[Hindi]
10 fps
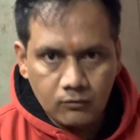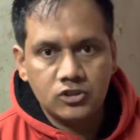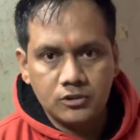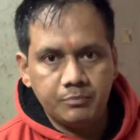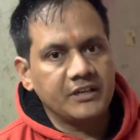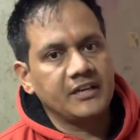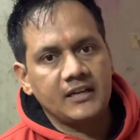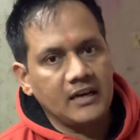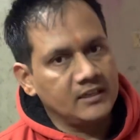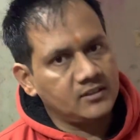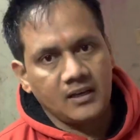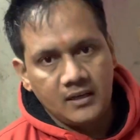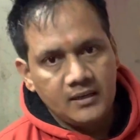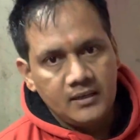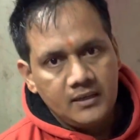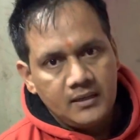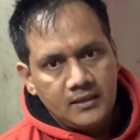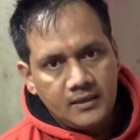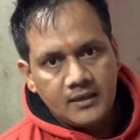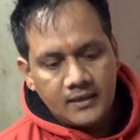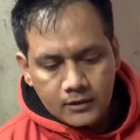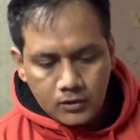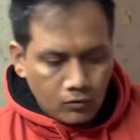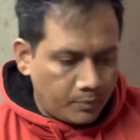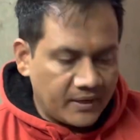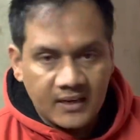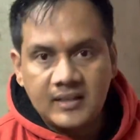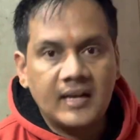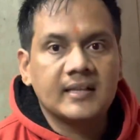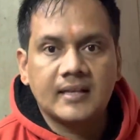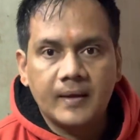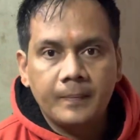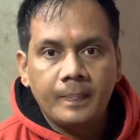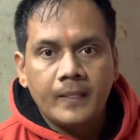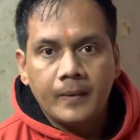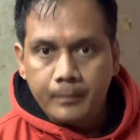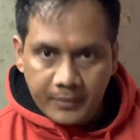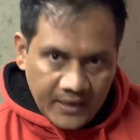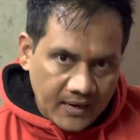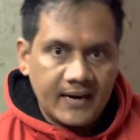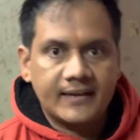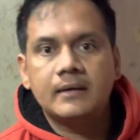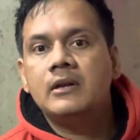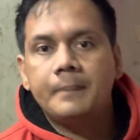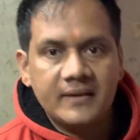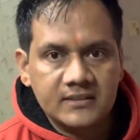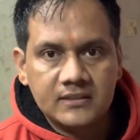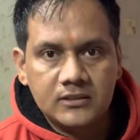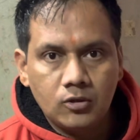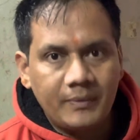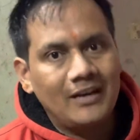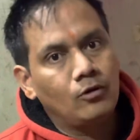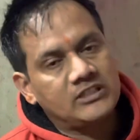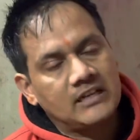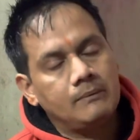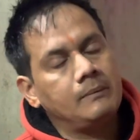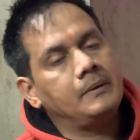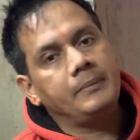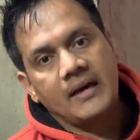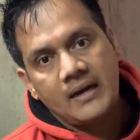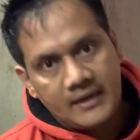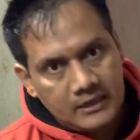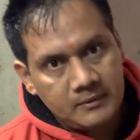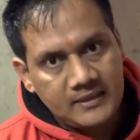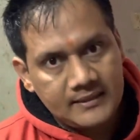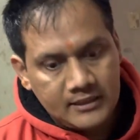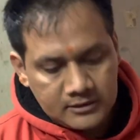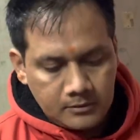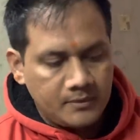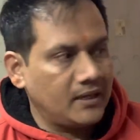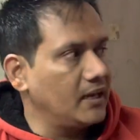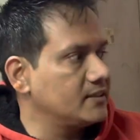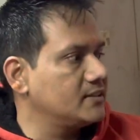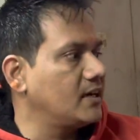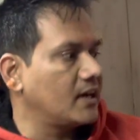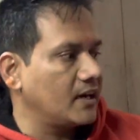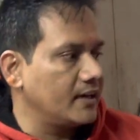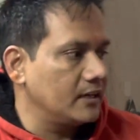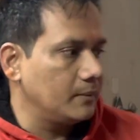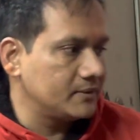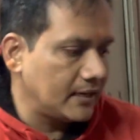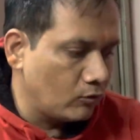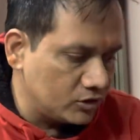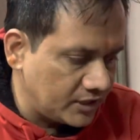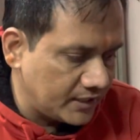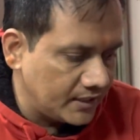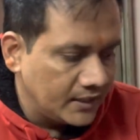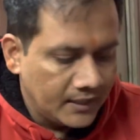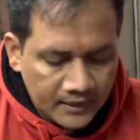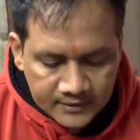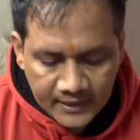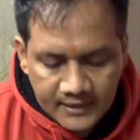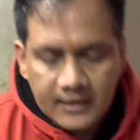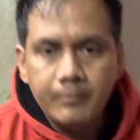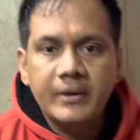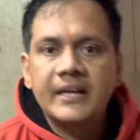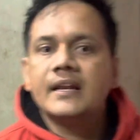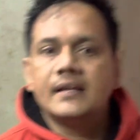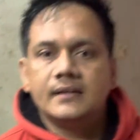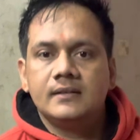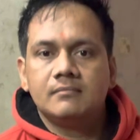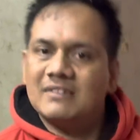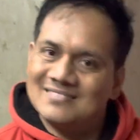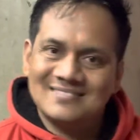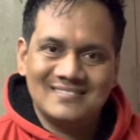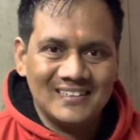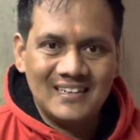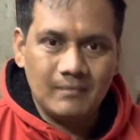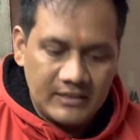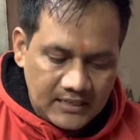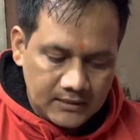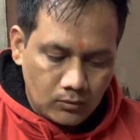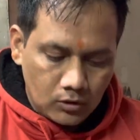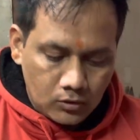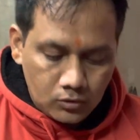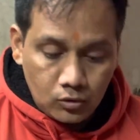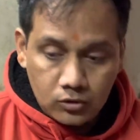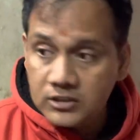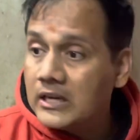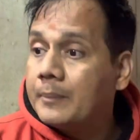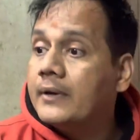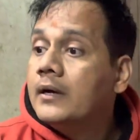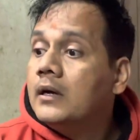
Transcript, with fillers: वो चीज़ बिखरे ना इतना ठीक है नहीं तो वो बिखरता रहता है बिना गांठ के भी लपेट सकते हो पहले उस सारे में मैंने बिना गांठ के बताया था इसमें मैंने हल्की सी गांठ लगाने के लिए बताया वो इसलिए ताकि ये बिखरे नहीं बस ठीक है ना मैं चाहता हूँ कि कोई जो चीज़ आपने